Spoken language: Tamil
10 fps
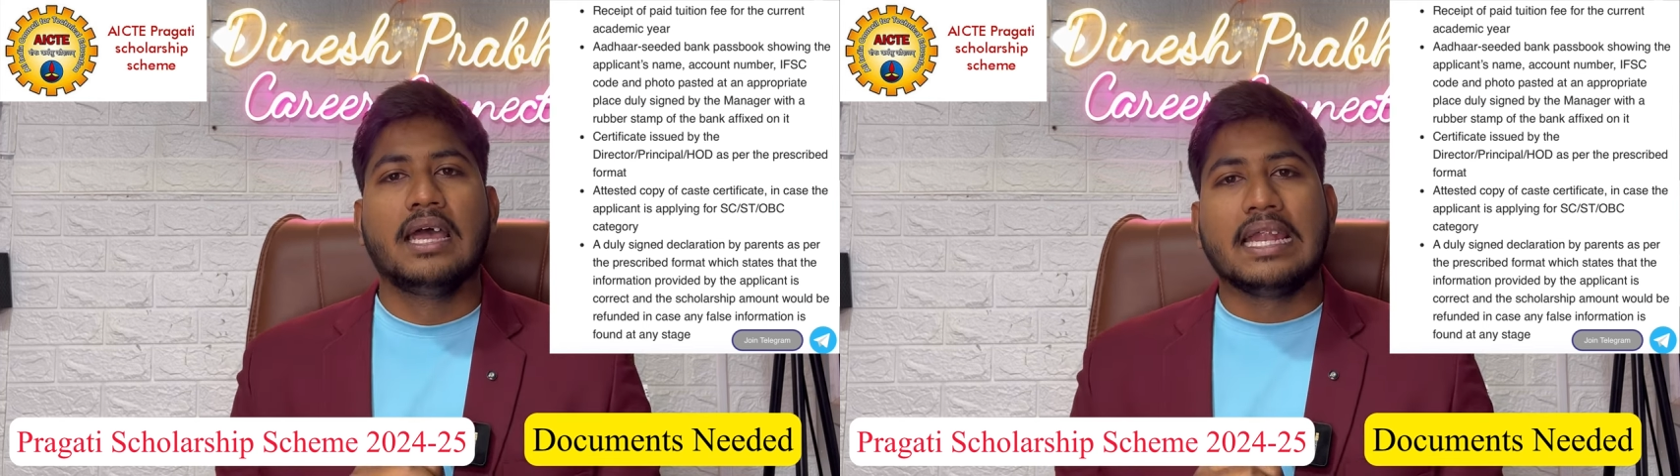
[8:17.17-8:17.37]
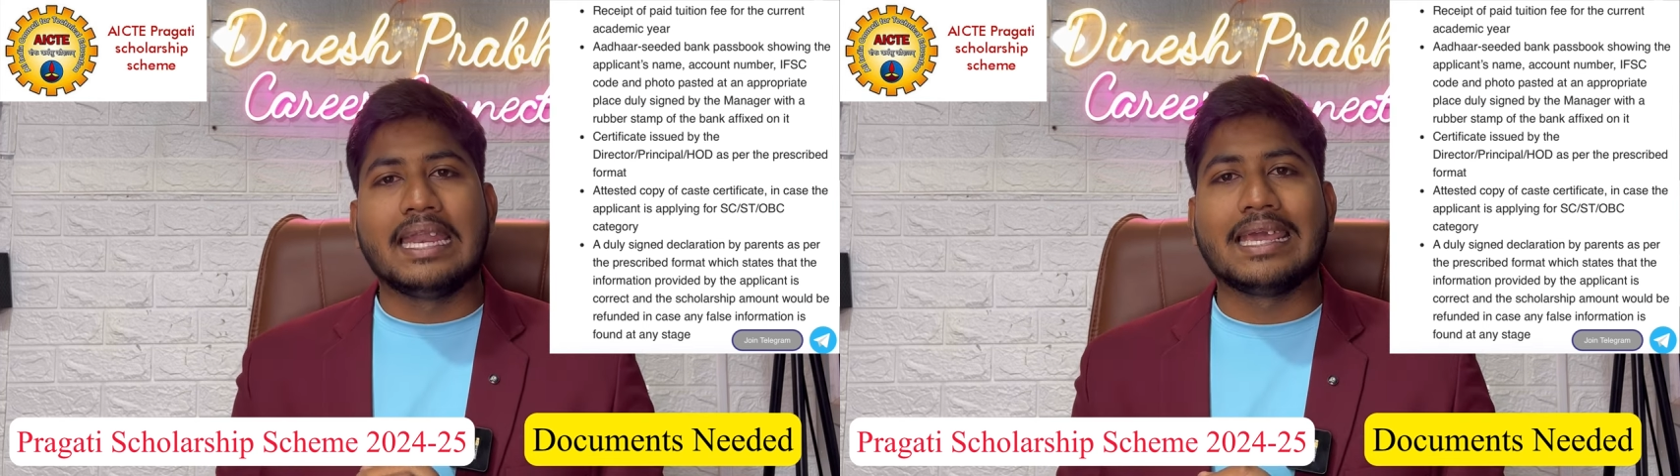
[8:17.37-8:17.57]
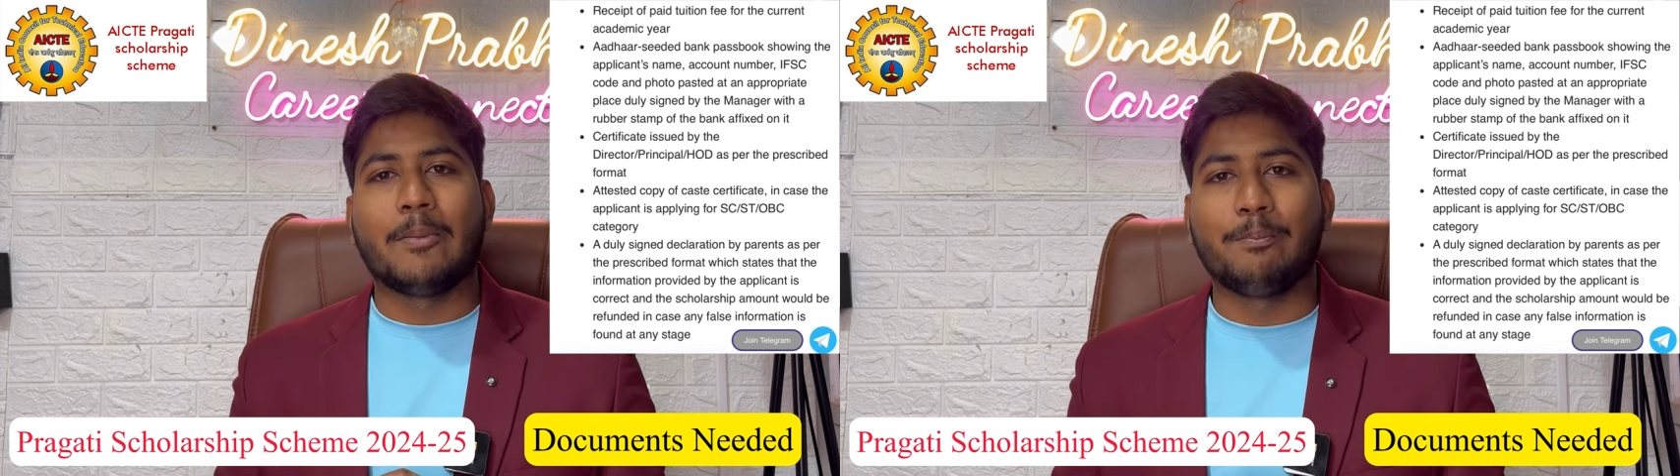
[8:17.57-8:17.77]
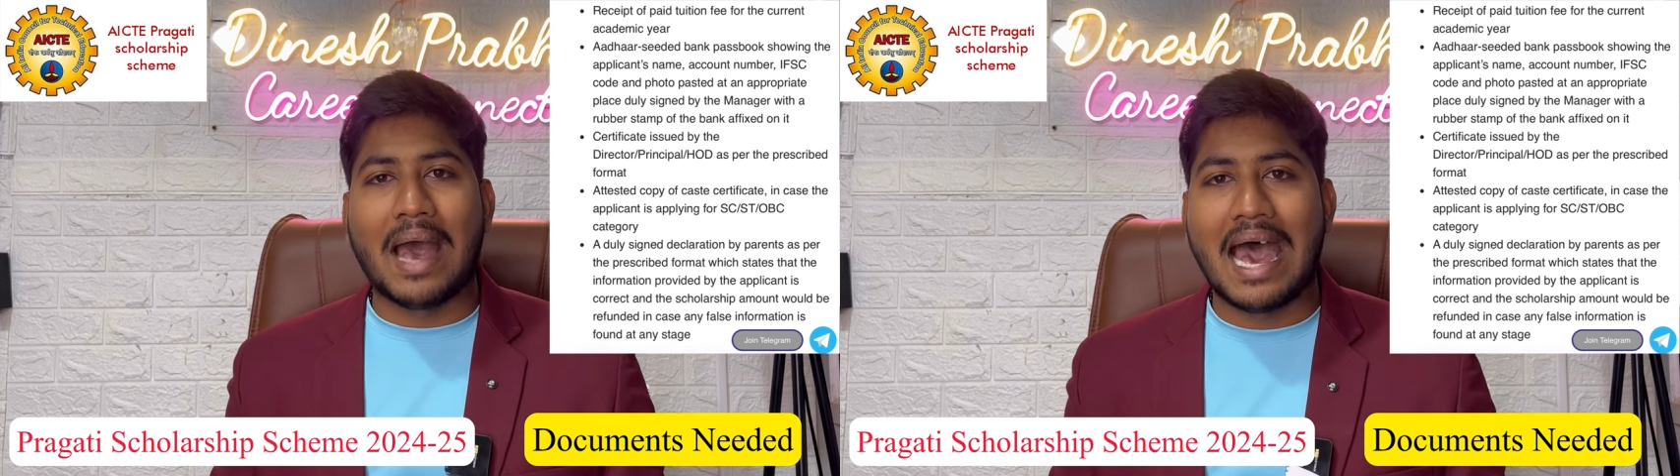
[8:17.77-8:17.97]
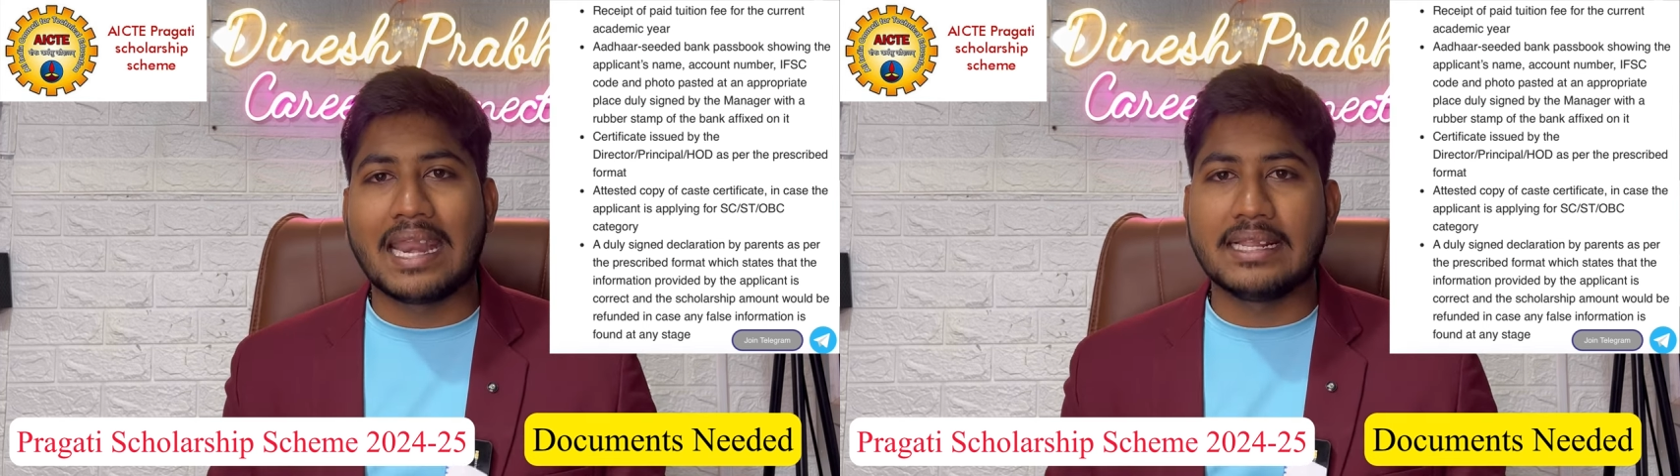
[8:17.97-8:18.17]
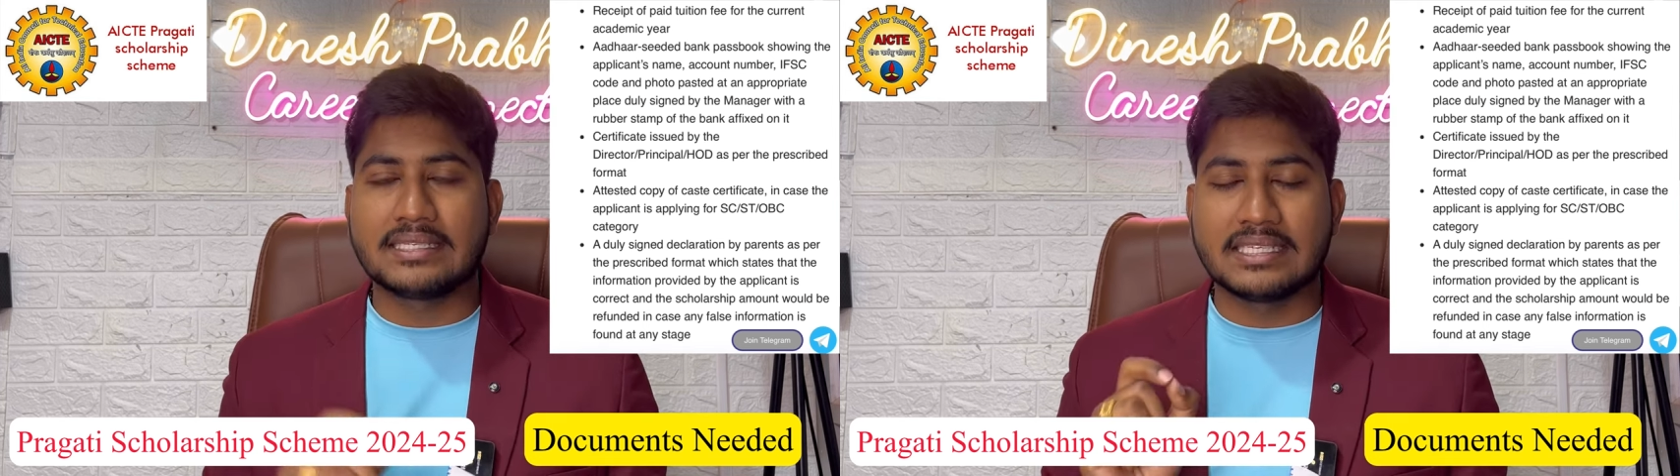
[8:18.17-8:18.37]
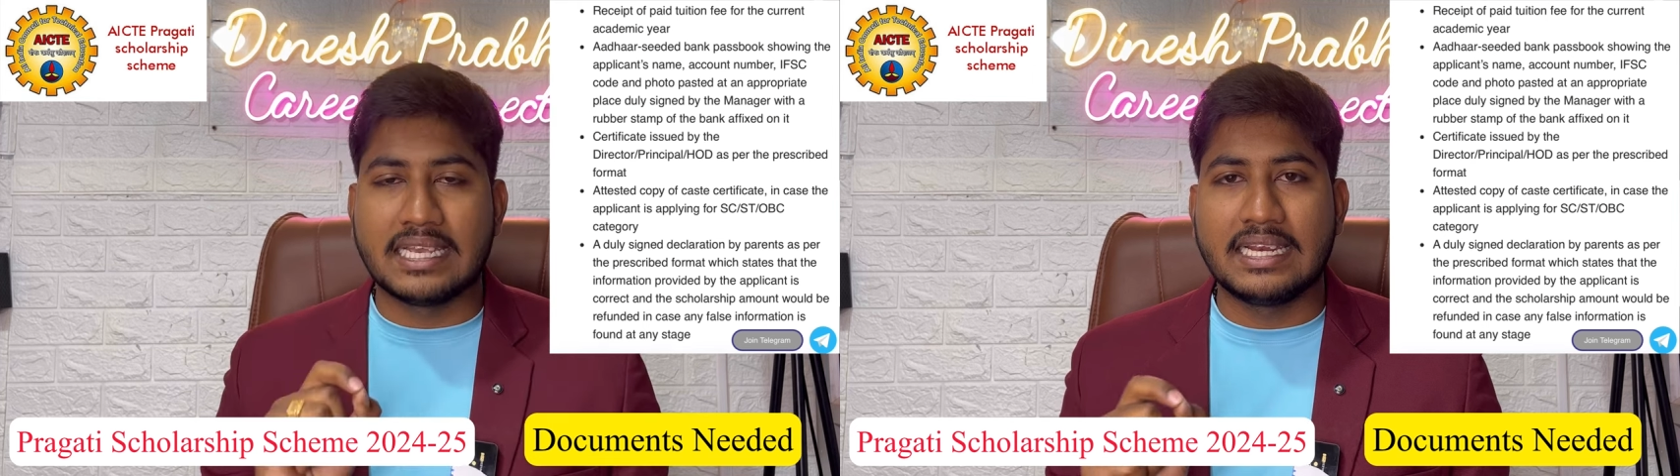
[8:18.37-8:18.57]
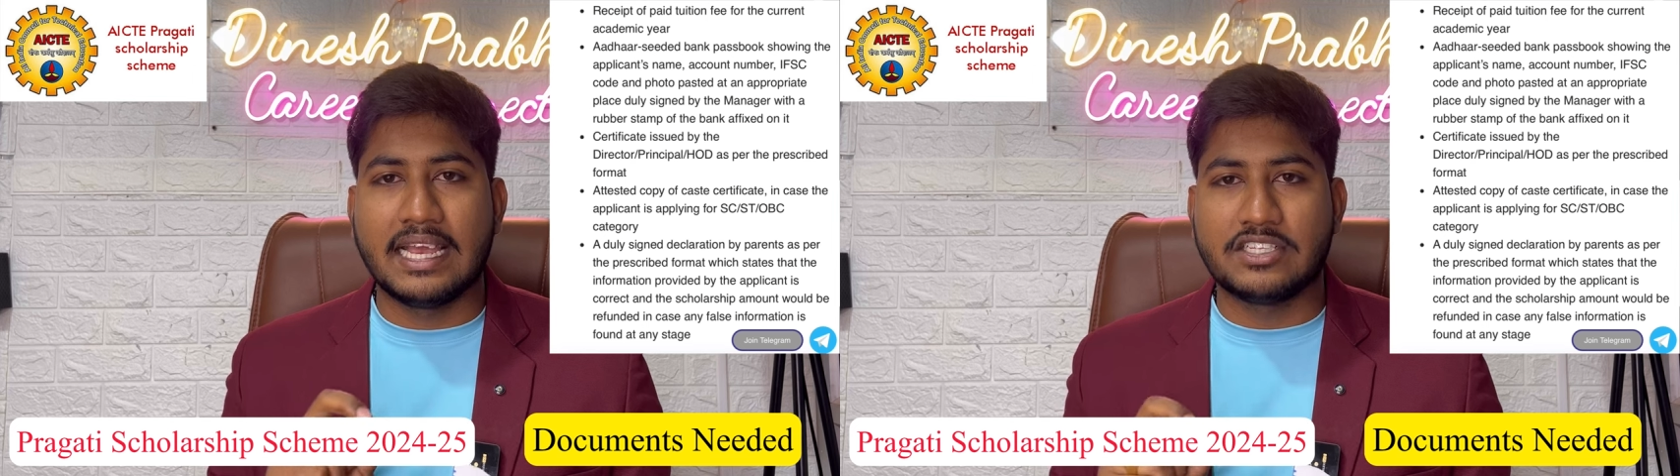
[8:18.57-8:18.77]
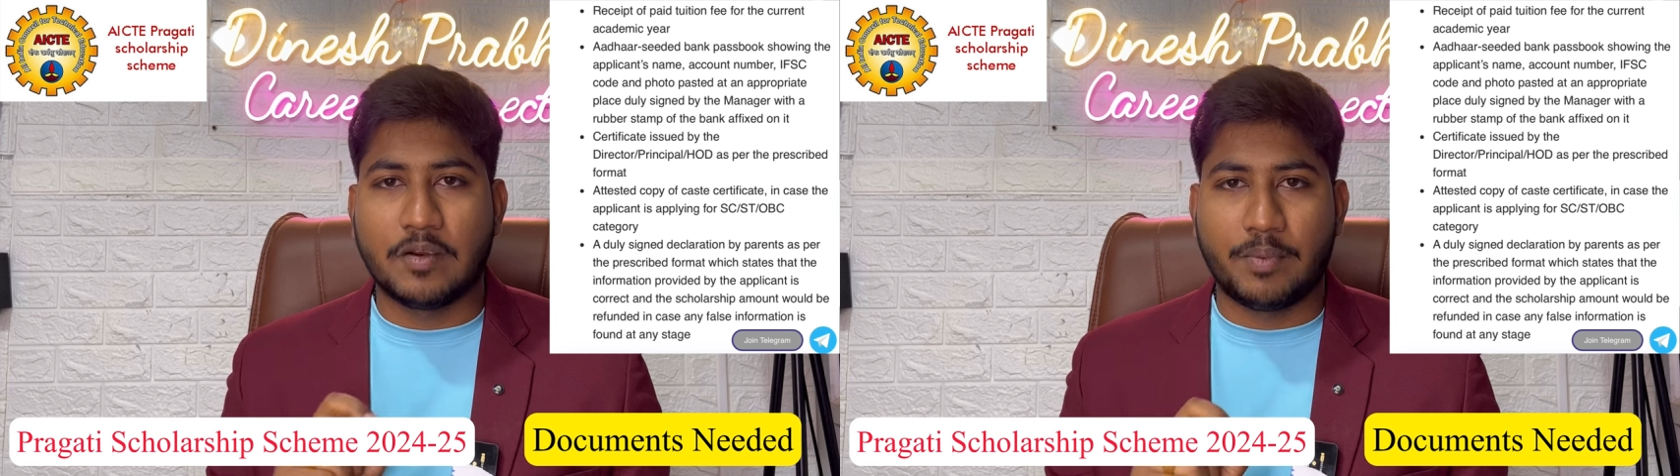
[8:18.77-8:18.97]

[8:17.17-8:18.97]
நீங்கள் பேரண்ட்ஸ் சிக்னேச்சர்